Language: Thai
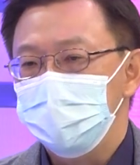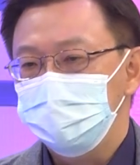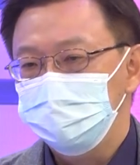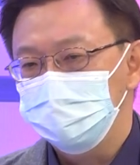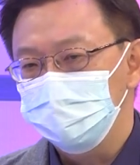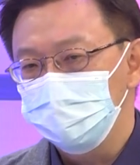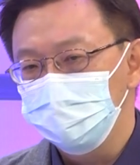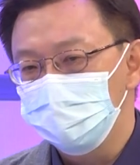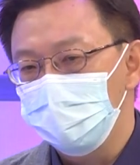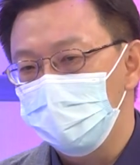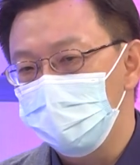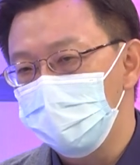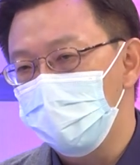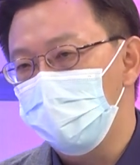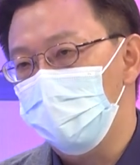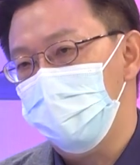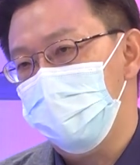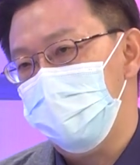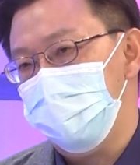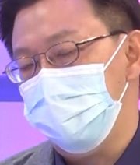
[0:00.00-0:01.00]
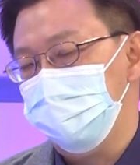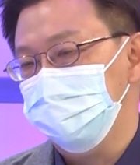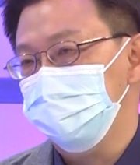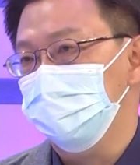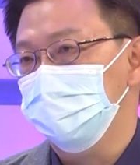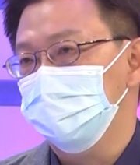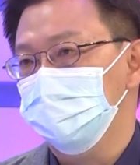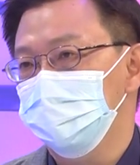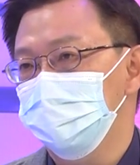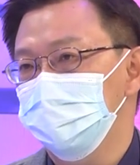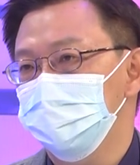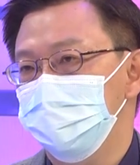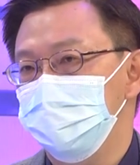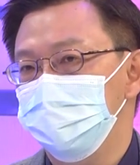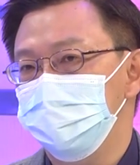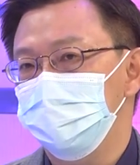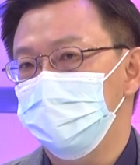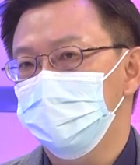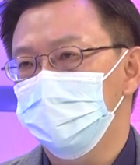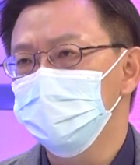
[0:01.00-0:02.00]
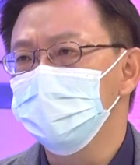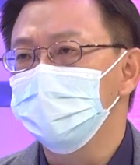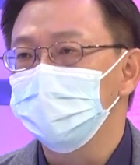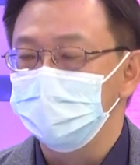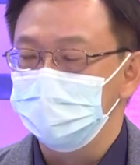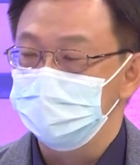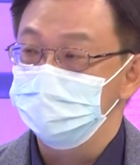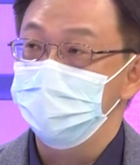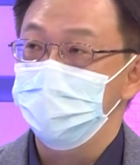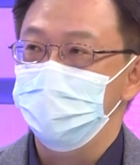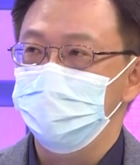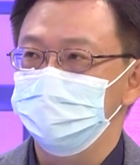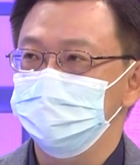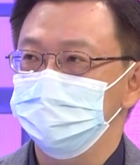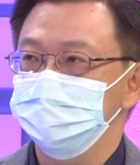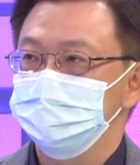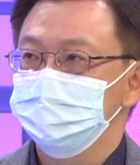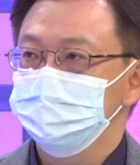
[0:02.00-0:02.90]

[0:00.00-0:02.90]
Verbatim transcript: ญาณที่คุณมองมองหาเนี่ยคือมันเป็นเรื่องอะไรบ้าง